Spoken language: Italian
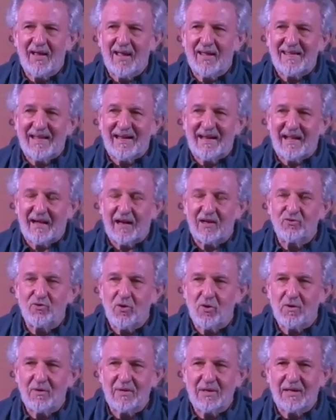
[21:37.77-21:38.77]
ha delle
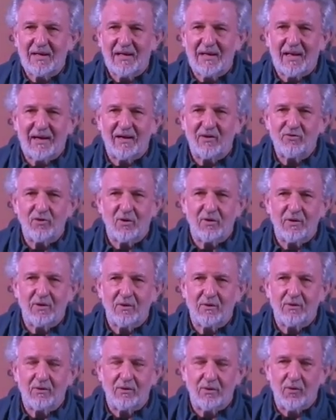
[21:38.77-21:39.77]
ragioni che la ragione
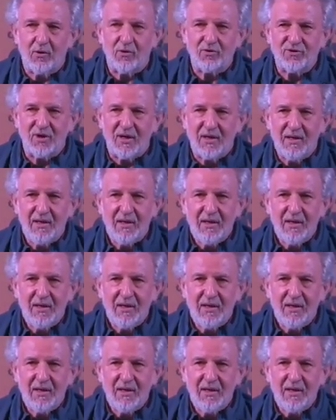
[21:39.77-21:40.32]
non conosce.